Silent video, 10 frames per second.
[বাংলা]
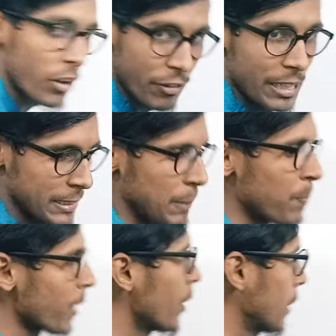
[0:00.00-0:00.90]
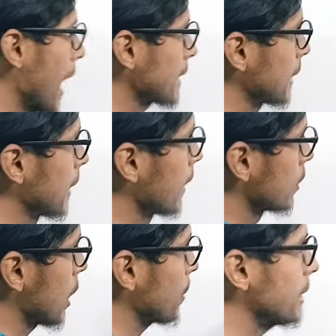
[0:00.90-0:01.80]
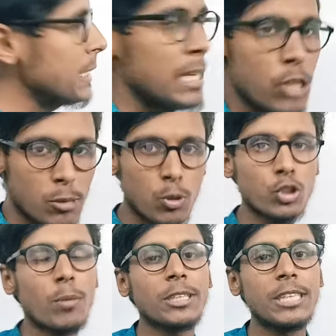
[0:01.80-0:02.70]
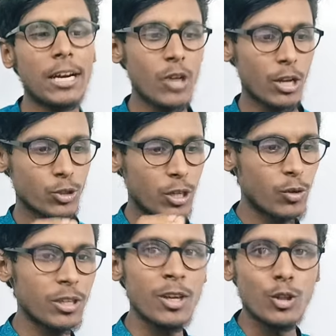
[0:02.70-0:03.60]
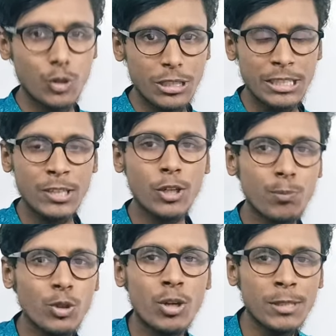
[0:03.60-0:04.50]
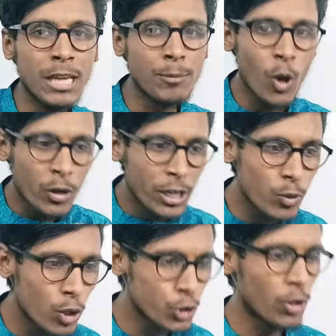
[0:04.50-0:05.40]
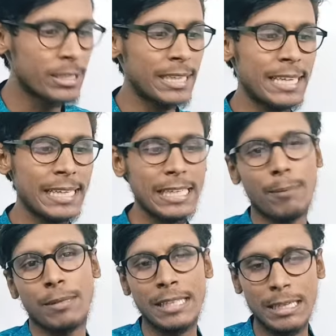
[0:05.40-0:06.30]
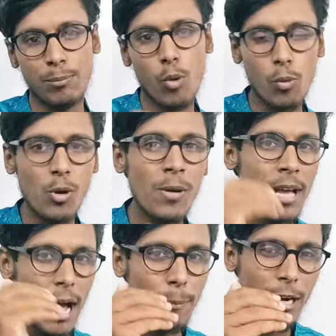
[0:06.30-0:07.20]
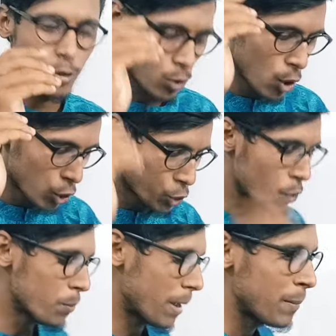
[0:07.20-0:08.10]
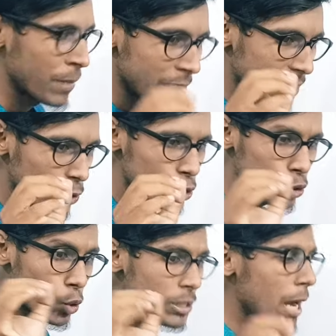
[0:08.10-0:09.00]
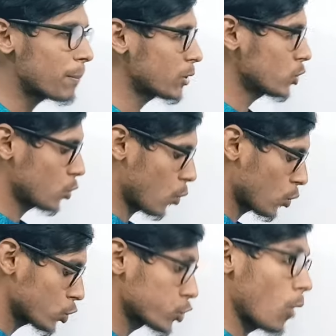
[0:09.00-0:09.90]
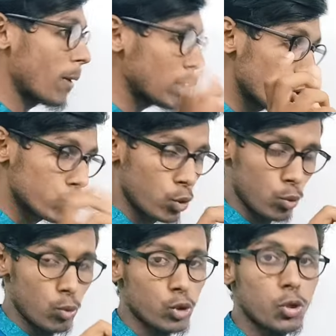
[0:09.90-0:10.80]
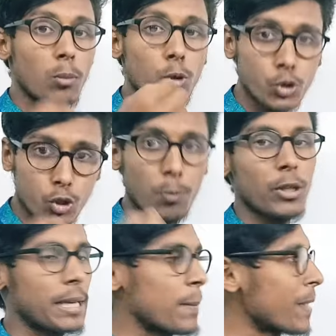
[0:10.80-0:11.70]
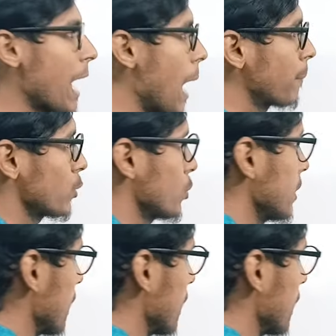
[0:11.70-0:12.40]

করে ফেলেছি ওকে আসেন তো আমরা দ্বিতীয় তৎপুরুষ সমাস নিয়ে একটু আলোচনা করি তো দ্বিতীয় তৎপুরুষ সমাসে আমি অনেকগুলো শর্টকাট টেকনিক আপনাদেরকে বলবো আপনারা একটু শুনবেন সেটা হচ্ছে যদি আমরা যদি কোনো সমা কোনো সমস্ত পদে আমরা যদি